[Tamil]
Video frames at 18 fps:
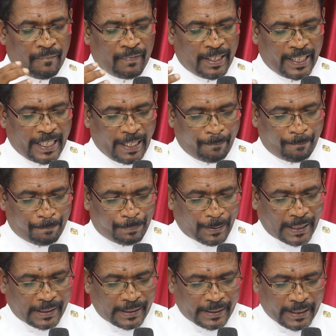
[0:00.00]
அவனை
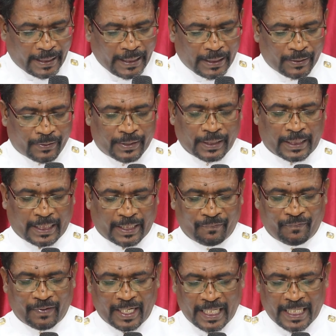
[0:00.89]

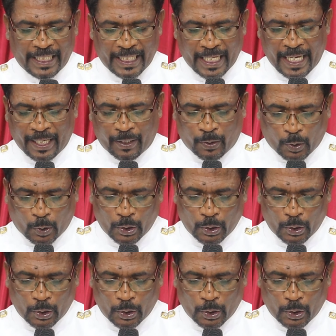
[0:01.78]
பட்டணத்துக்கு வெளியே